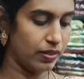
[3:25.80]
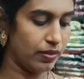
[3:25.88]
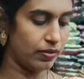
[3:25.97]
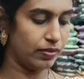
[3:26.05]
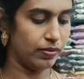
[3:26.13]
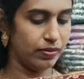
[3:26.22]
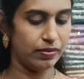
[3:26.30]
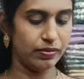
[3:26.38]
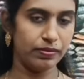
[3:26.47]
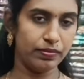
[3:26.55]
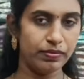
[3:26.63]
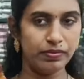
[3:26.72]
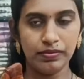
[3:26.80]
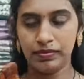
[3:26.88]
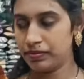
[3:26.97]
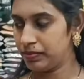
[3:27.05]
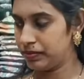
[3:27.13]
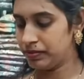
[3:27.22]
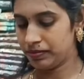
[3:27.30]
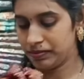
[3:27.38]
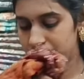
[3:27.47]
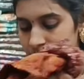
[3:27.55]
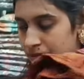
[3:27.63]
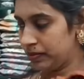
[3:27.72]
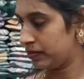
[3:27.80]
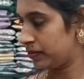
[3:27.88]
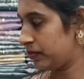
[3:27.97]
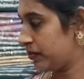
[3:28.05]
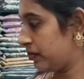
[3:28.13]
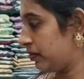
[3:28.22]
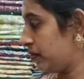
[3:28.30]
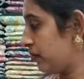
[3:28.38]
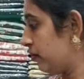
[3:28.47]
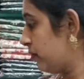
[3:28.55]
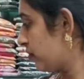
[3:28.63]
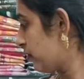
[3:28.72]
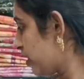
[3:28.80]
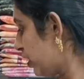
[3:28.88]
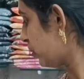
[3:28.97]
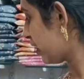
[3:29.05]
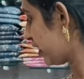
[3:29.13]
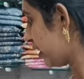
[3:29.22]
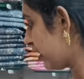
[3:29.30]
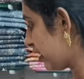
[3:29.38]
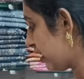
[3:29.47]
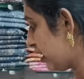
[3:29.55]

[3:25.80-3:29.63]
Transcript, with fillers: అలా ఉంటాయి మేడం థౌజండ్ లోపల థౌజండ్ బిలో కూడా ఉంటాయి ఓకే